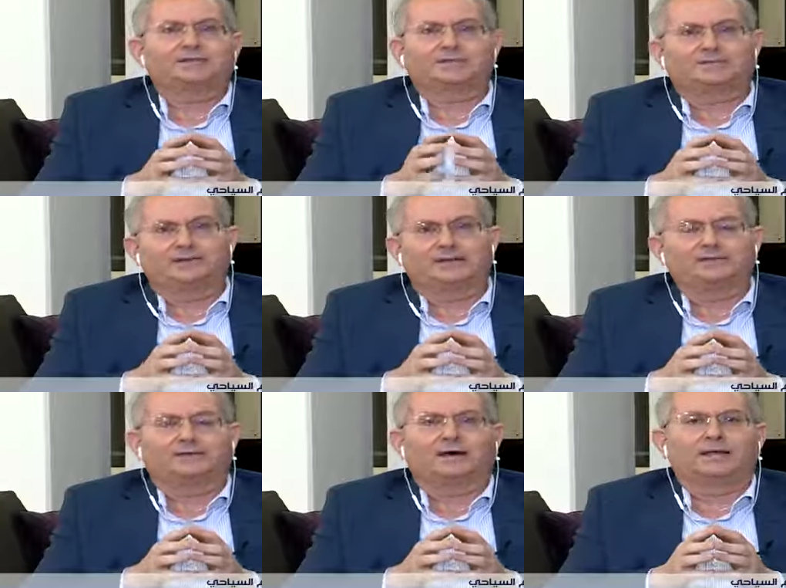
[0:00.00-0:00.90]

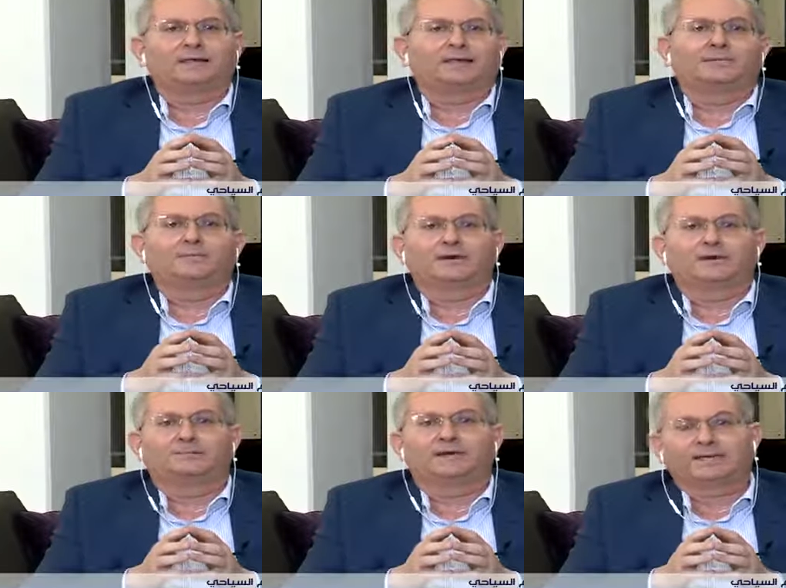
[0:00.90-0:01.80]
شفناه انه
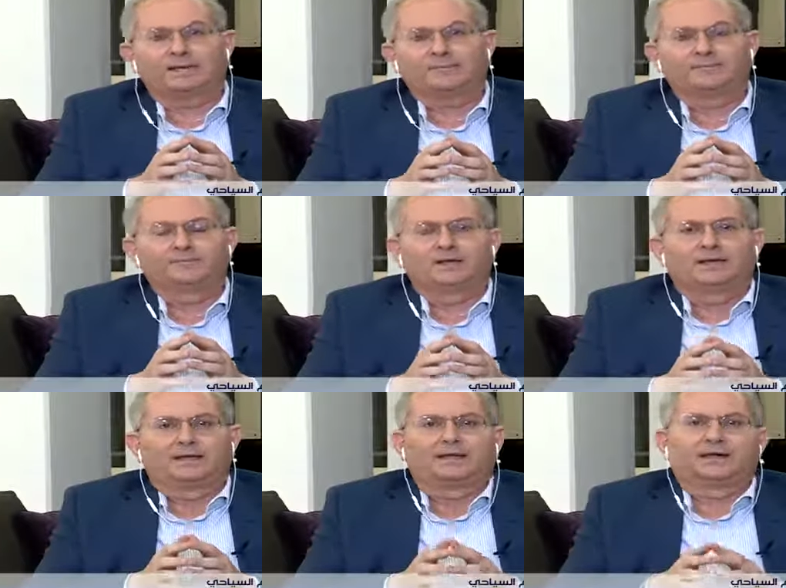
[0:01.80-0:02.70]
هالامر ما تم
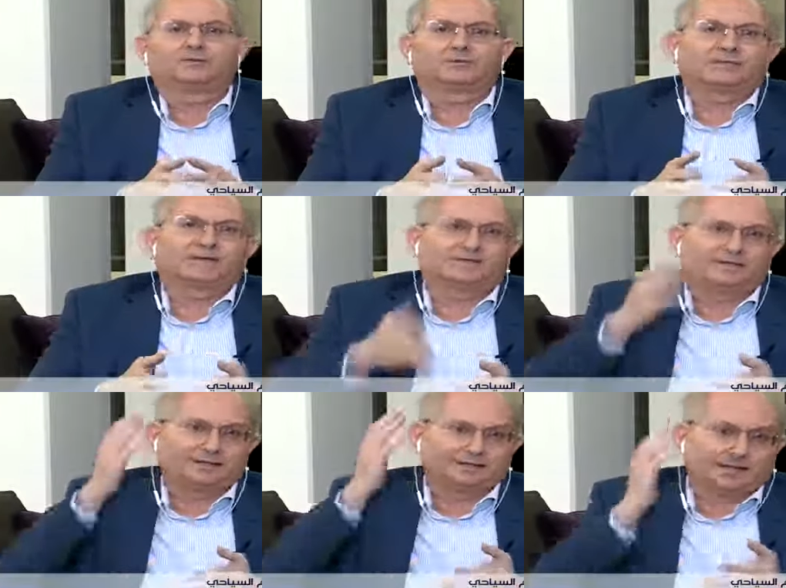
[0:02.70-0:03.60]
لانه صار
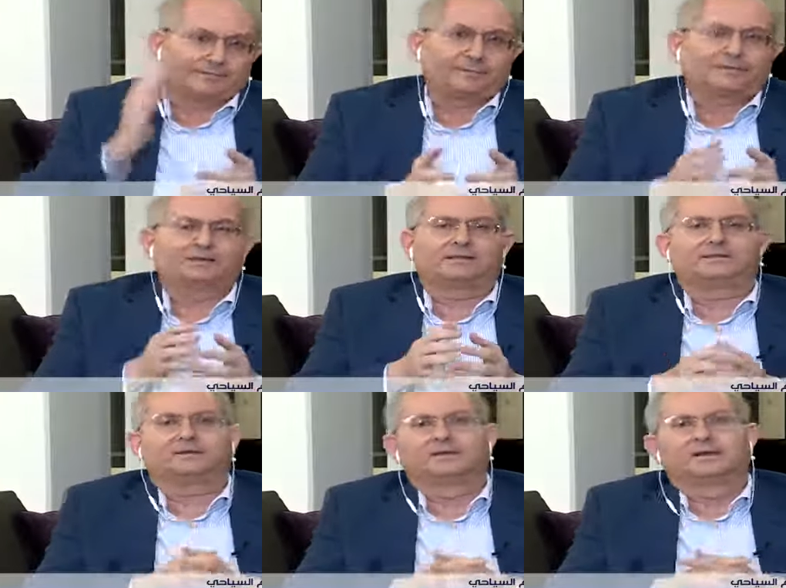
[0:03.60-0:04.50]
في ضربه
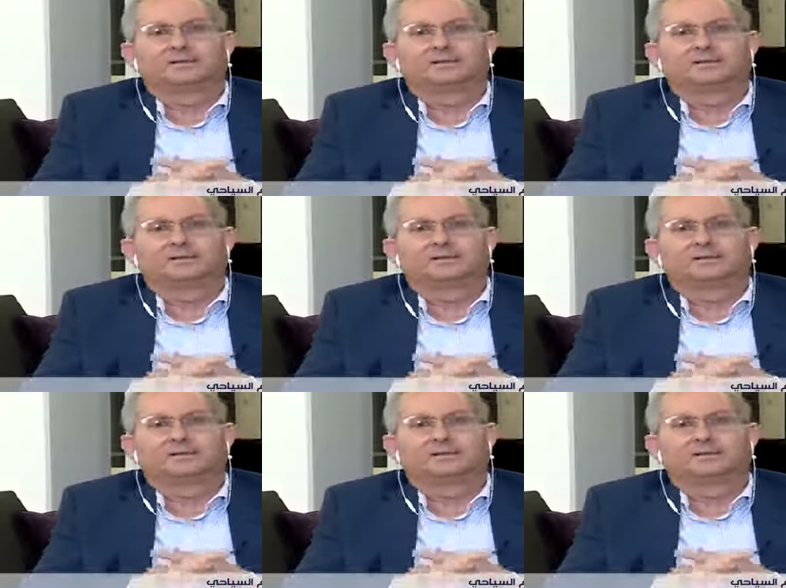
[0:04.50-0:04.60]
آه،